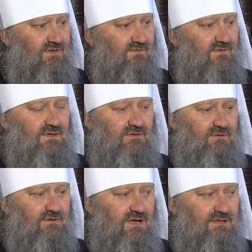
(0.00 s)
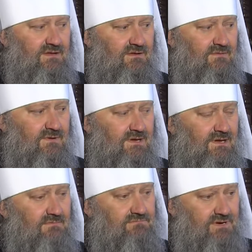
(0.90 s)
в виде трех ангелов
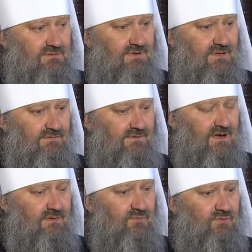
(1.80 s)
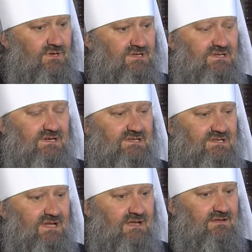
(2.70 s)
прибыл Аврааму и
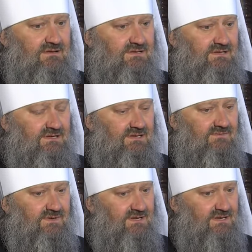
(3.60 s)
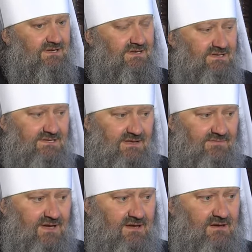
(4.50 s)
сказал те великие
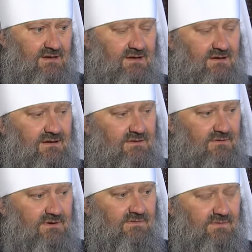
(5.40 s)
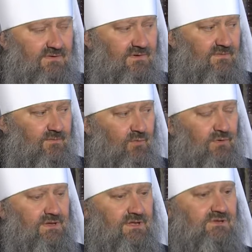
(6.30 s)
слова, которые все
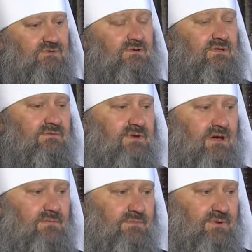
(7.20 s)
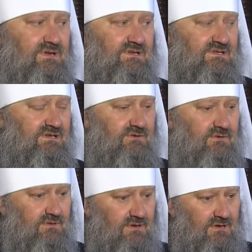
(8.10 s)
исполнили, что от Авраама произойдет
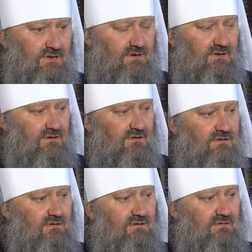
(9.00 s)
э,